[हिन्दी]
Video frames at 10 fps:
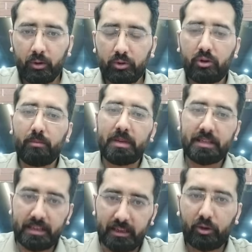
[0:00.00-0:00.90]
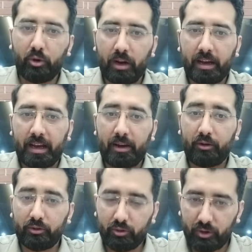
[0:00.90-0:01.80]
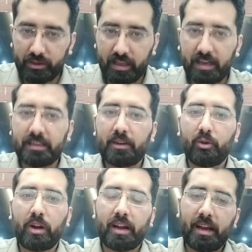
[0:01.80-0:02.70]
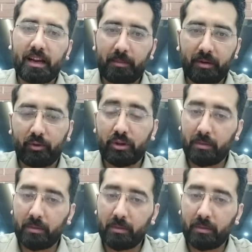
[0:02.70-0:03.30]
उसको मज़ीद खोला गया है और उसको इस तरह से खोला गया है कि फिर वो